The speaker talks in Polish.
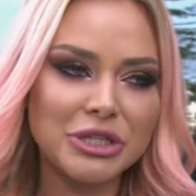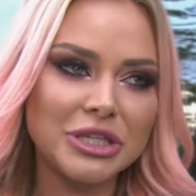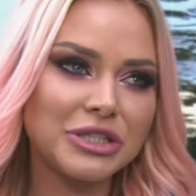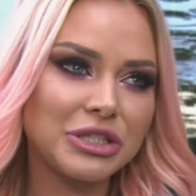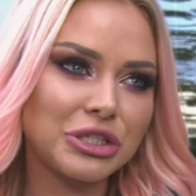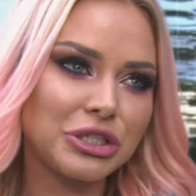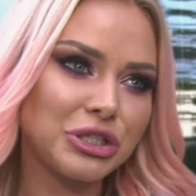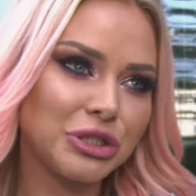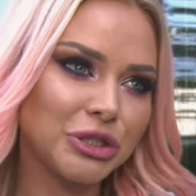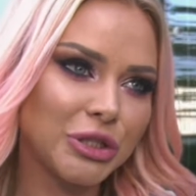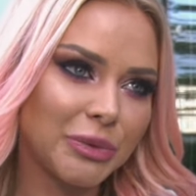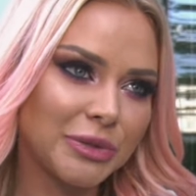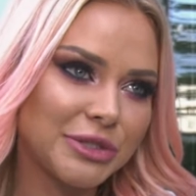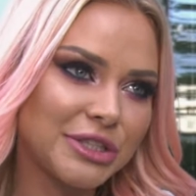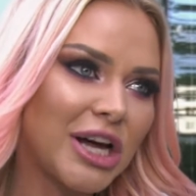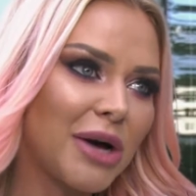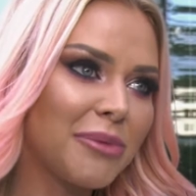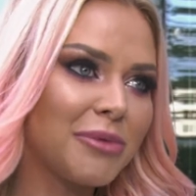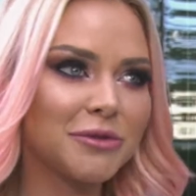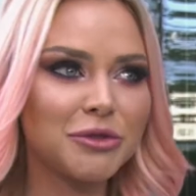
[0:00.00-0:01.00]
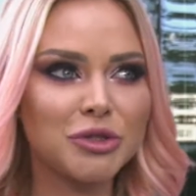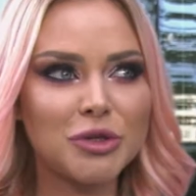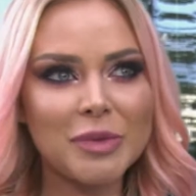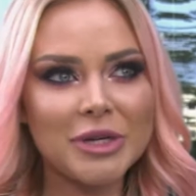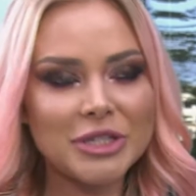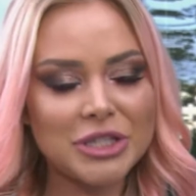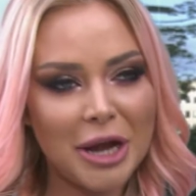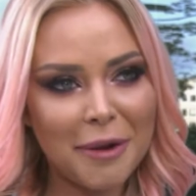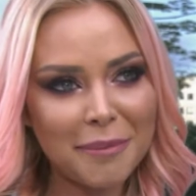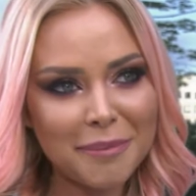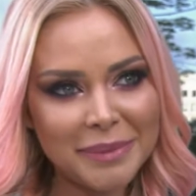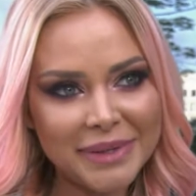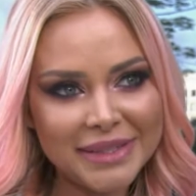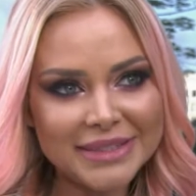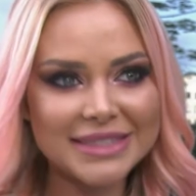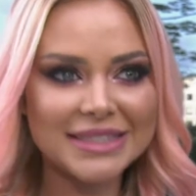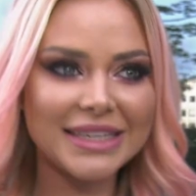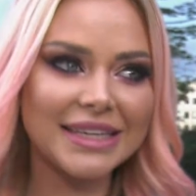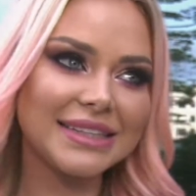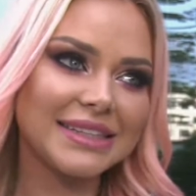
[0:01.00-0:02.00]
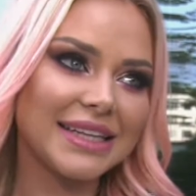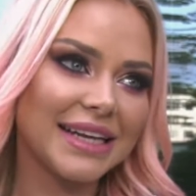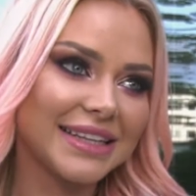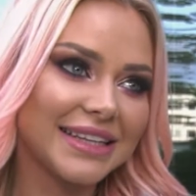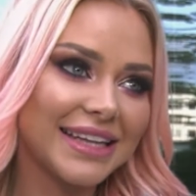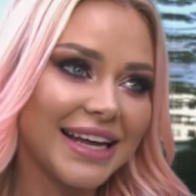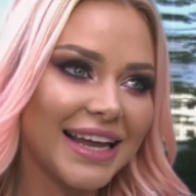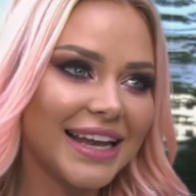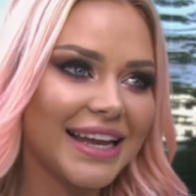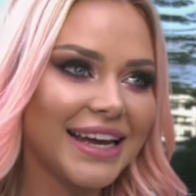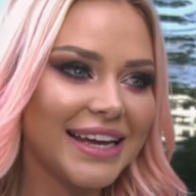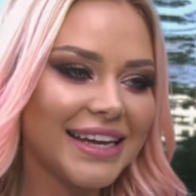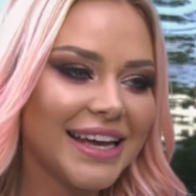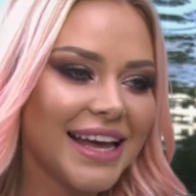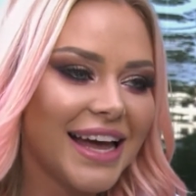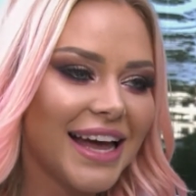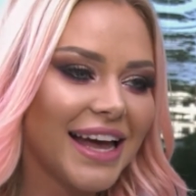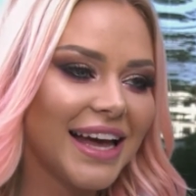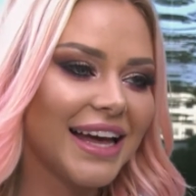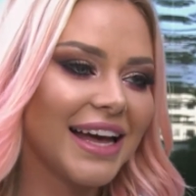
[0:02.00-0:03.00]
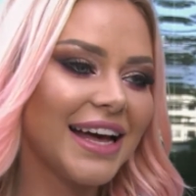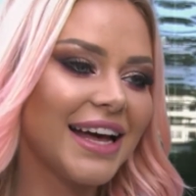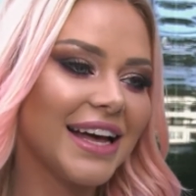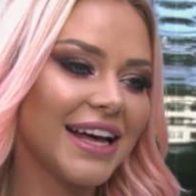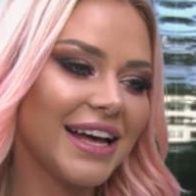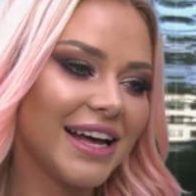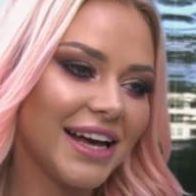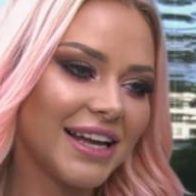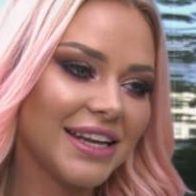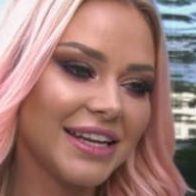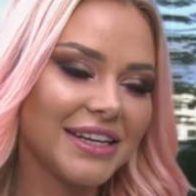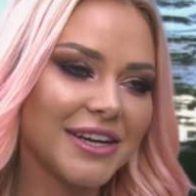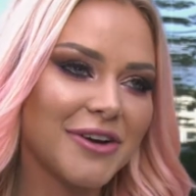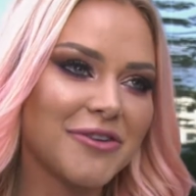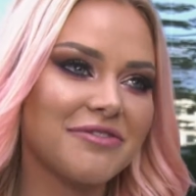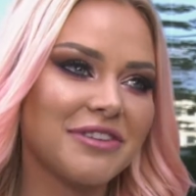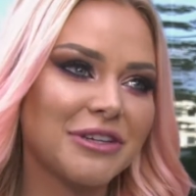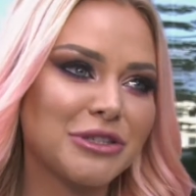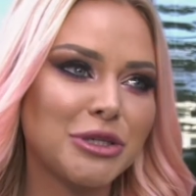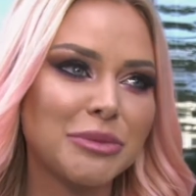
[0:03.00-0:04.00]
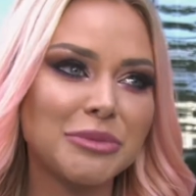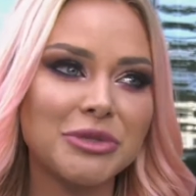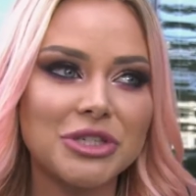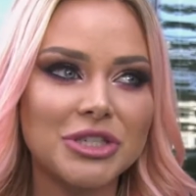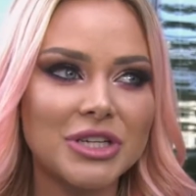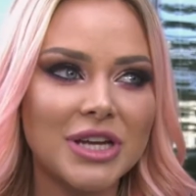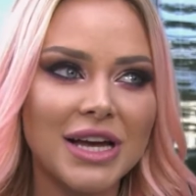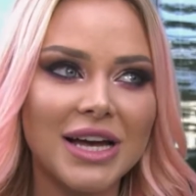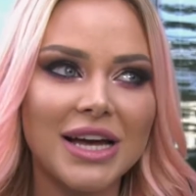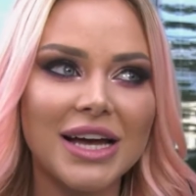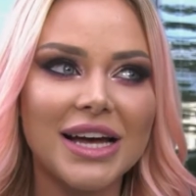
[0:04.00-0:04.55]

że jesteś inną osobą, że masz ambicje i tak dalej, e, ale ja uważam, że